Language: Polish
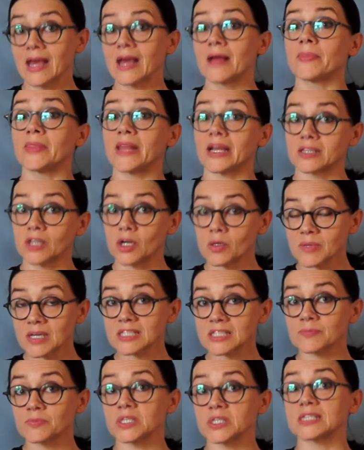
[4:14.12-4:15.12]

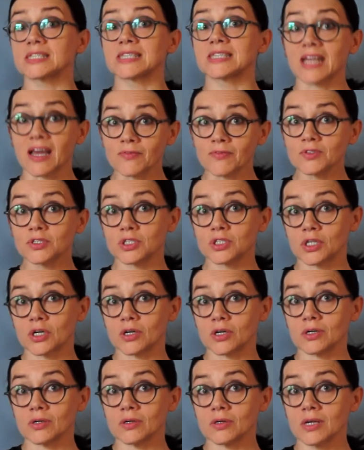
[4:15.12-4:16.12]
natomiast przedstawić
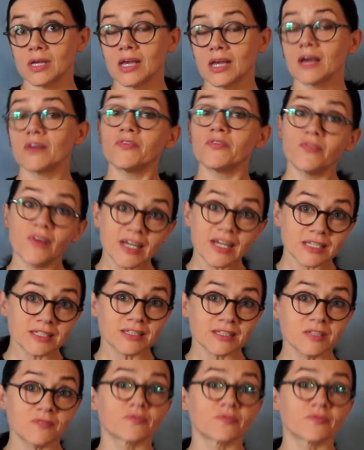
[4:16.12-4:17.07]
go w wersji